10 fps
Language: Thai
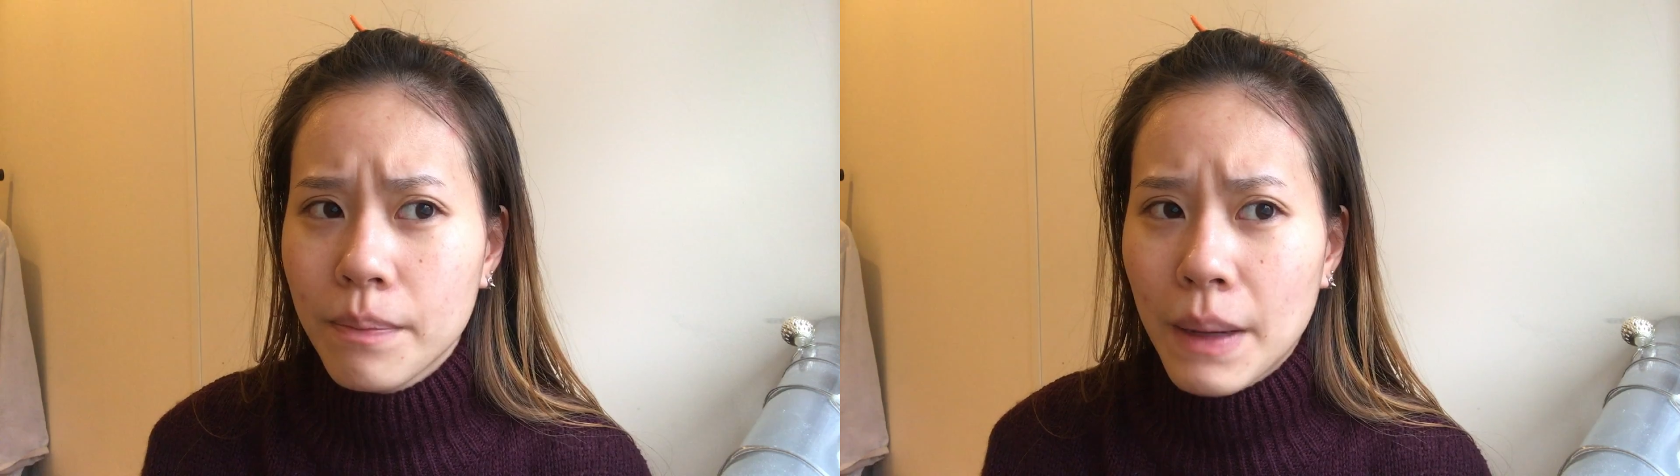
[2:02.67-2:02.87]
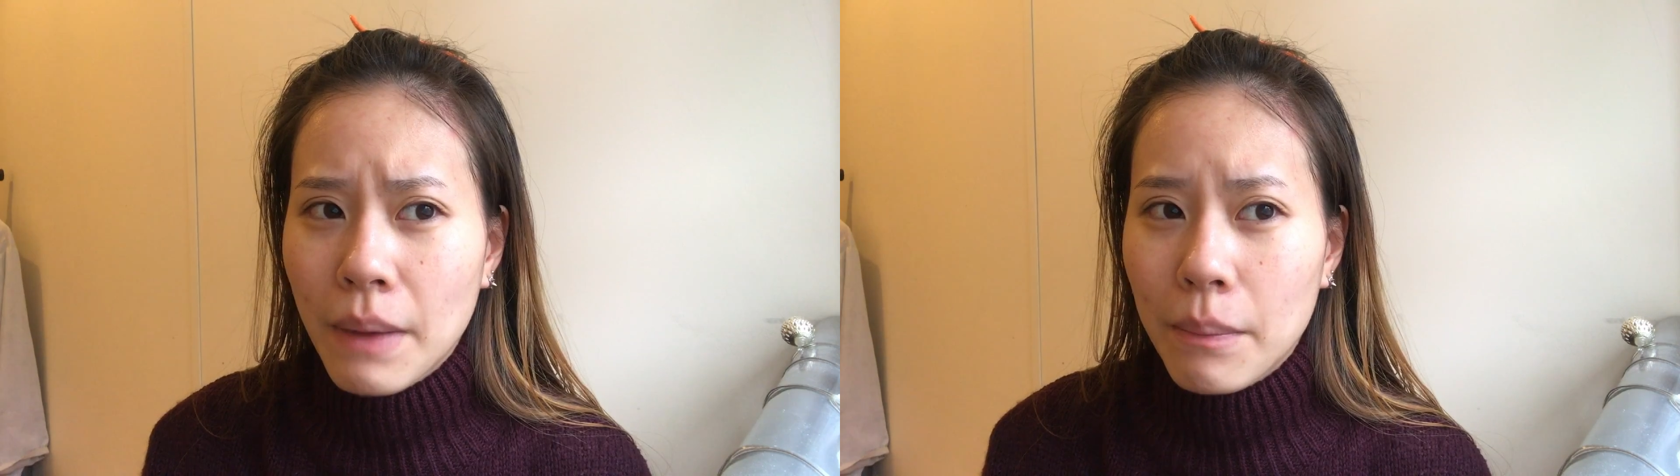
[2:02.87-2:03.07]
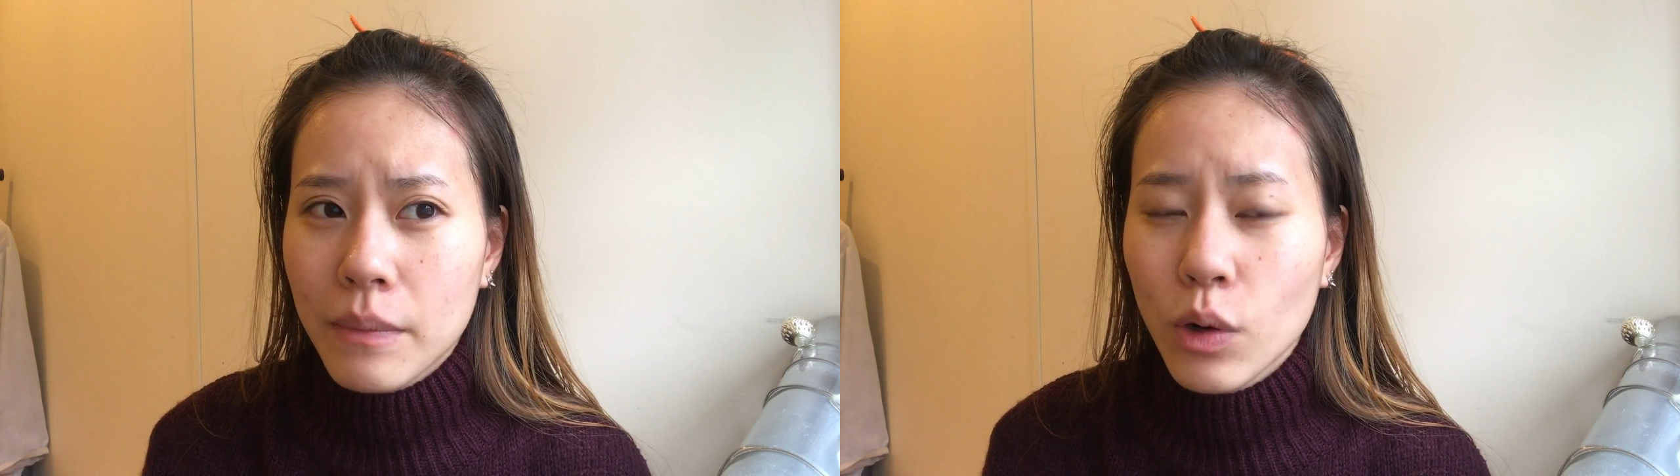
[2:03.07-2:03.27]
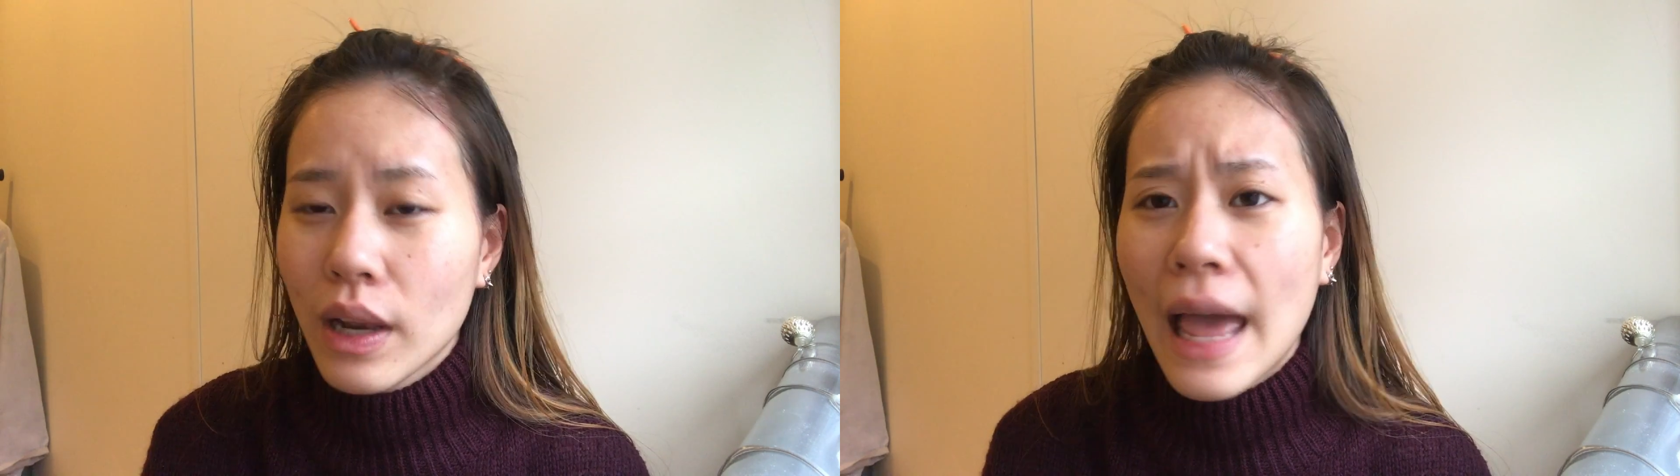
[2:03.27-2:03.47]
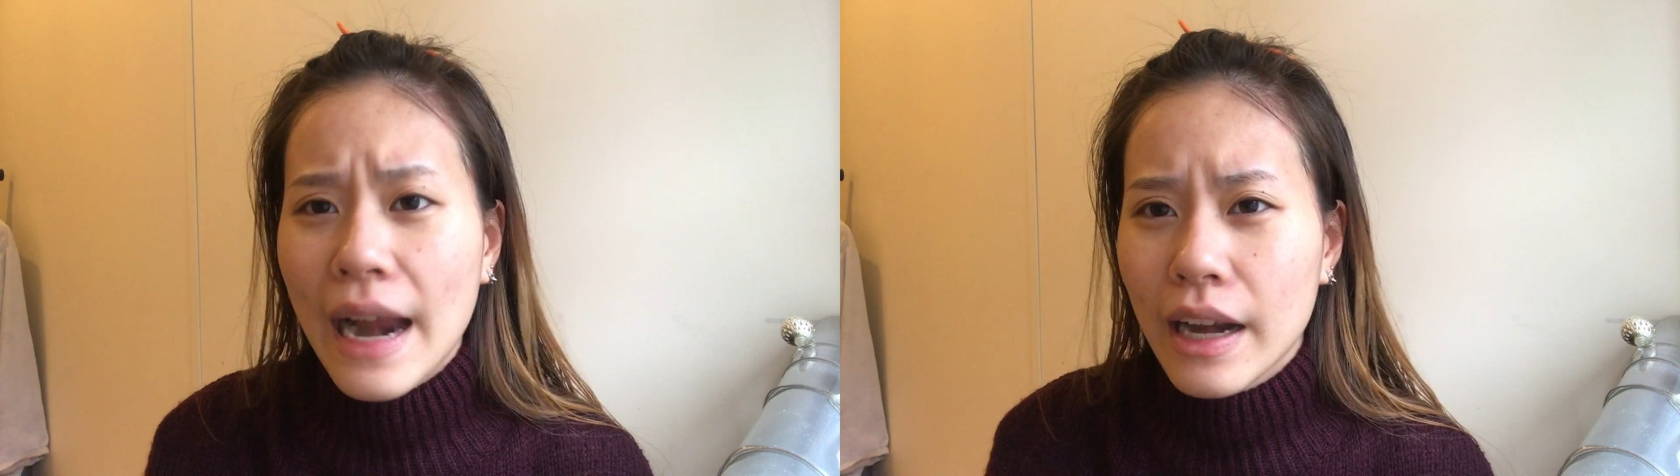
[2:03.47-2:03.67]
เป็นแบบรุ่น
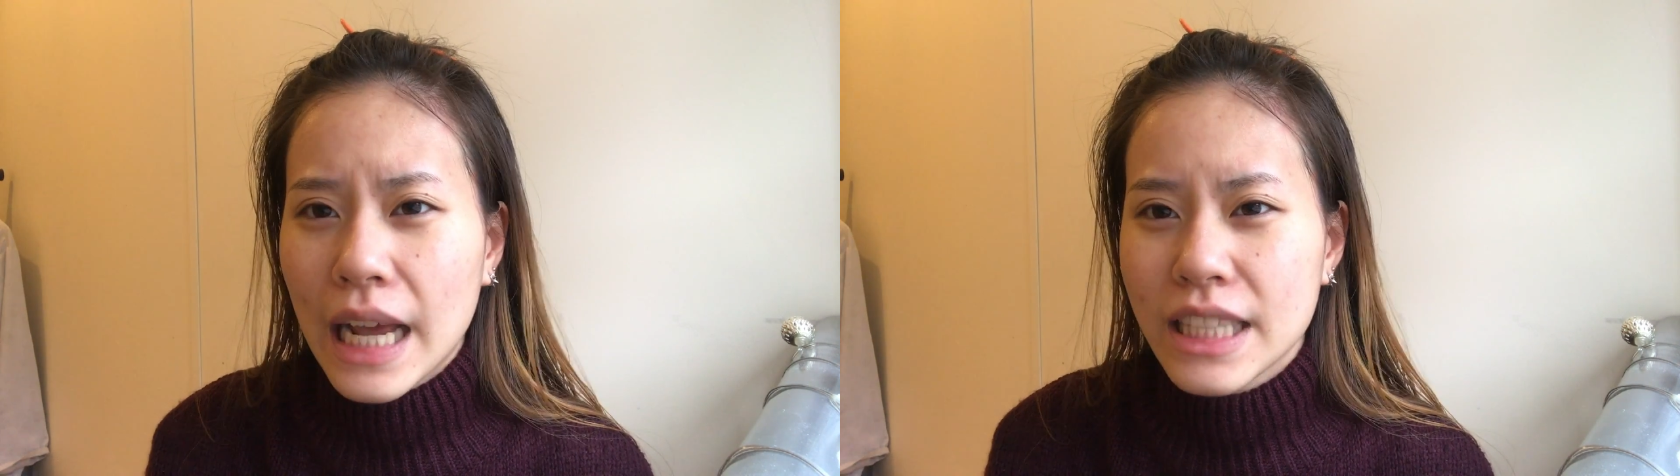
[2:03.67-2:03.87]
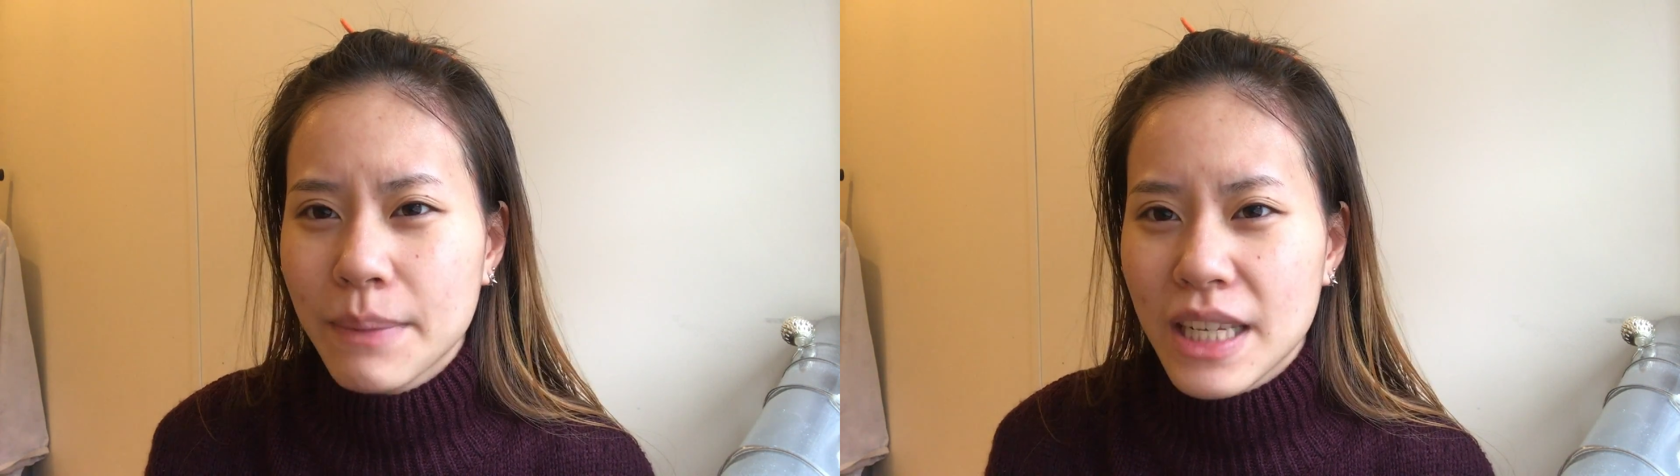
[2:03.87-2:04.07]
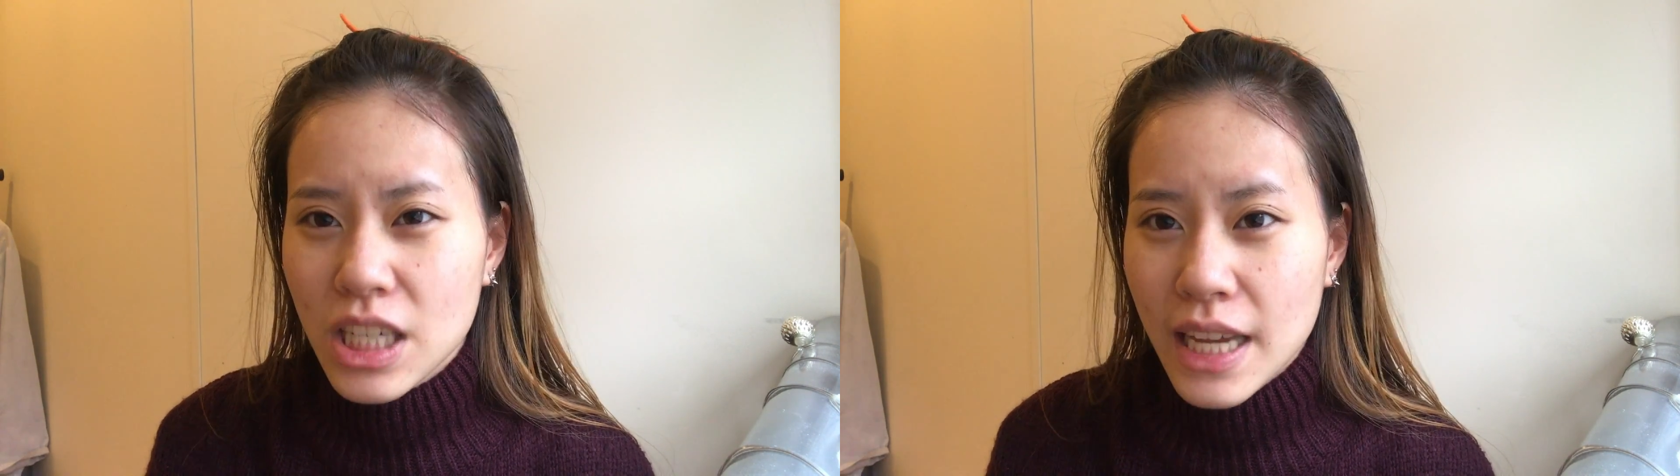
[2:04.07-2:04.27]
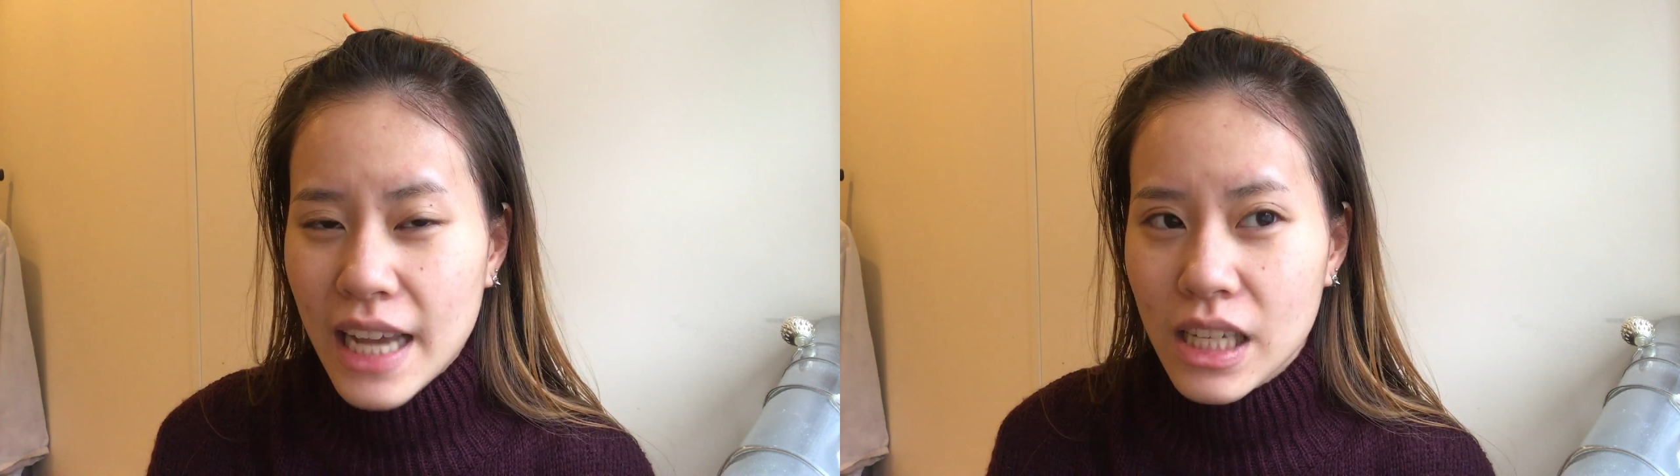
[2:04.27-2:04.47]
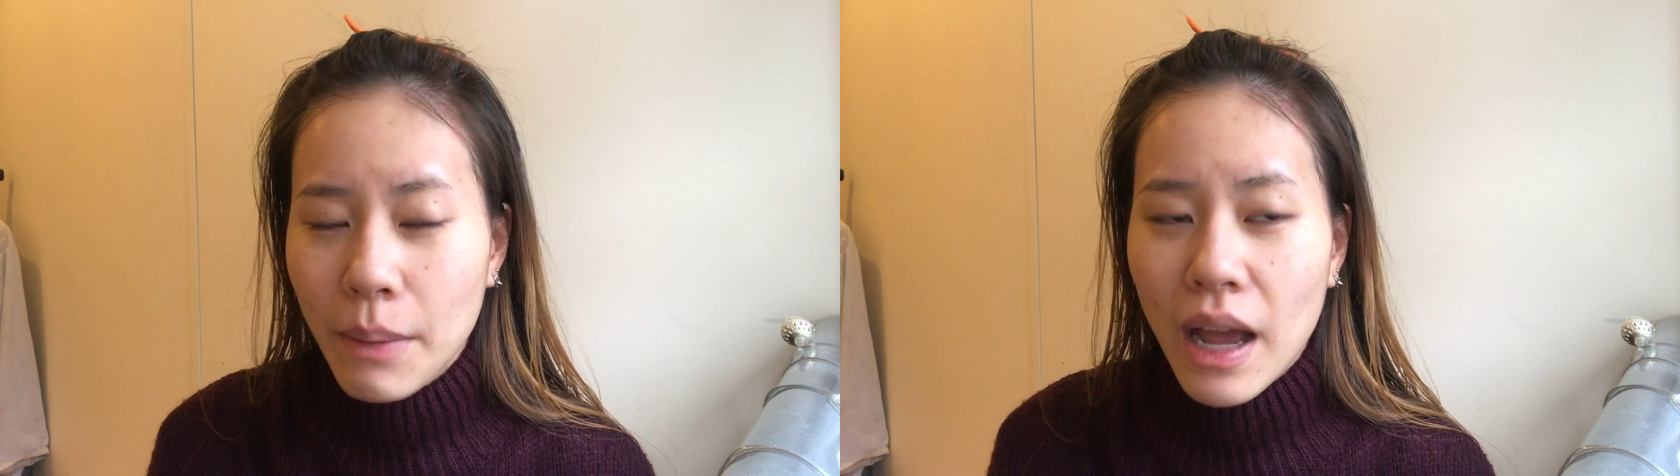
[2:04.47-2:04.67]
แรกเลยนะจะเป็นเชีย
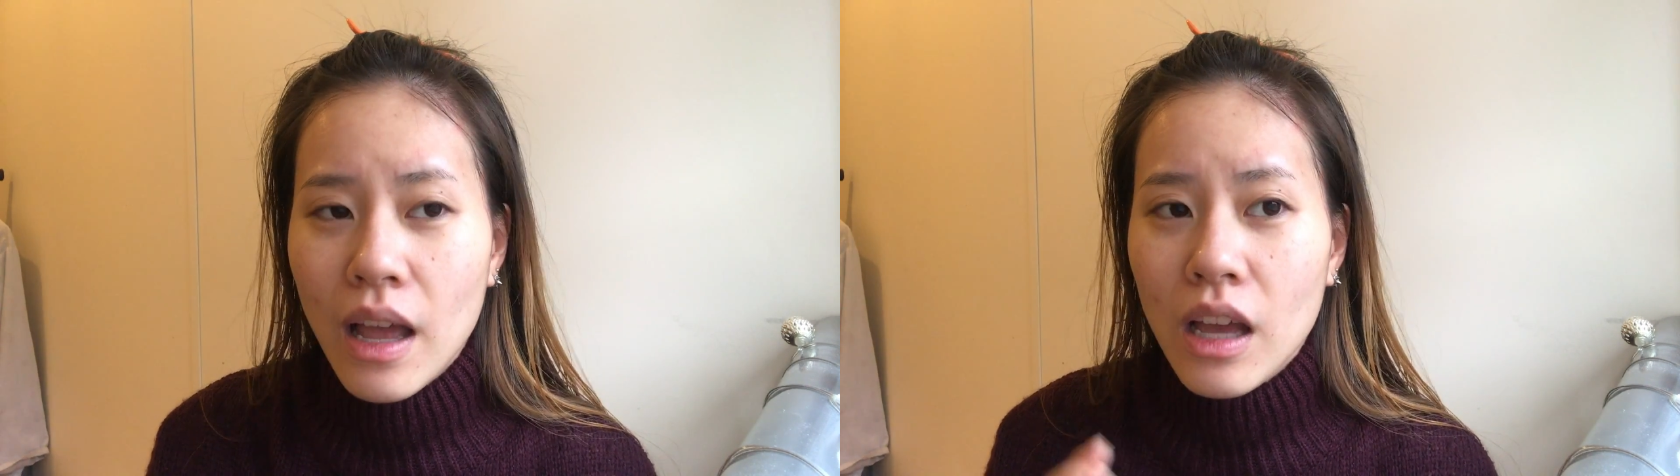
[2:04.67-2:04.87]
ร์ใช่ปะ